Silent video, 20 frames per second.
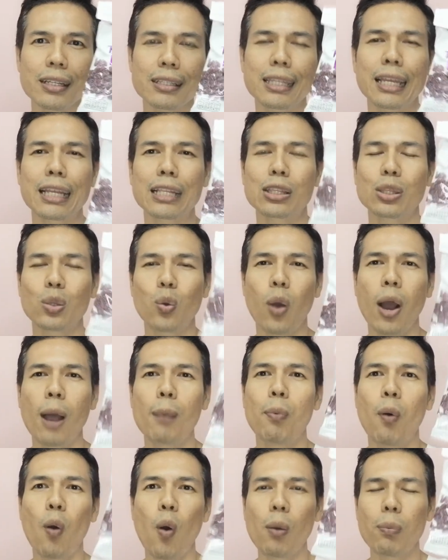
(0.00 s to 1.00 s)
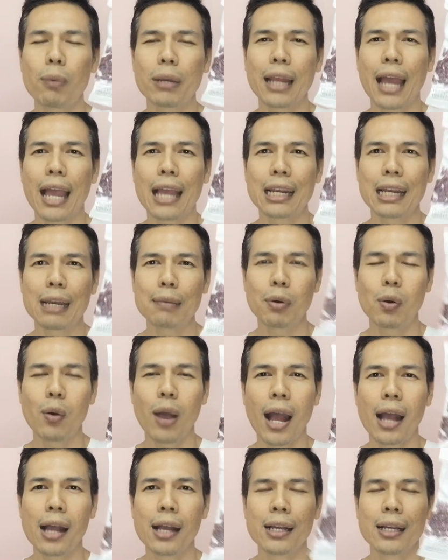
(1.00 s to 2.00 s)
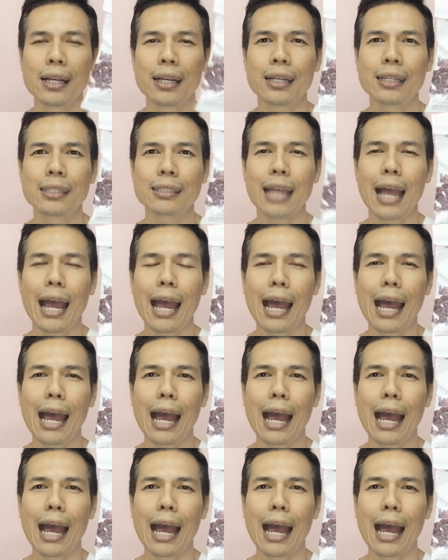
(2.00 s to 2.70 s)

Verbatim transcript: ติดตัวพกไปไหนเลยเพราะว่าถ้า